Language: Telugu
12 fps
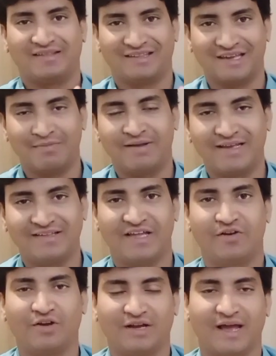సీఎం
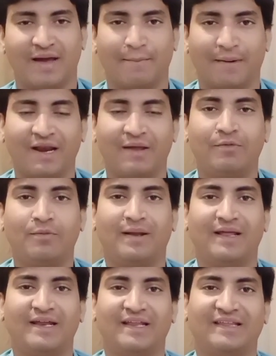కేసీఆర్ యొక్క బలము
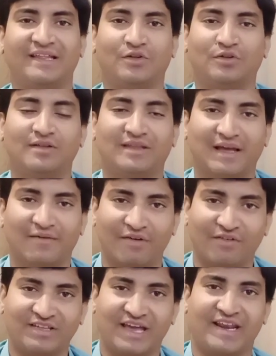బలహీనత ఏదైతుందో
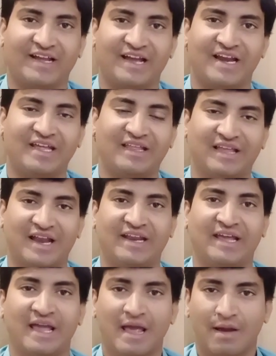వ్యవసాయ రంగాన్ని
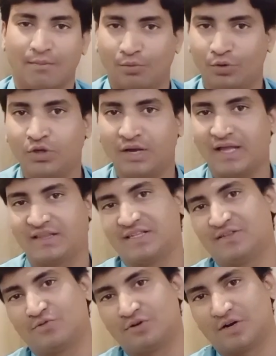దాన్ని ముందుగా
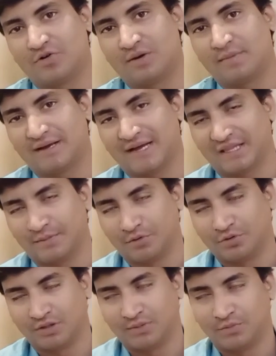తీసుకున్నట్టు కూడా మనకు
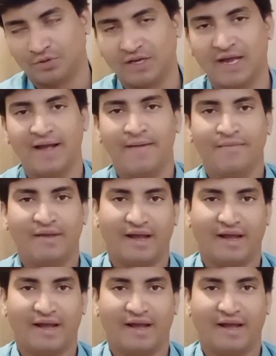అర్థమవుతుంది ముందుగా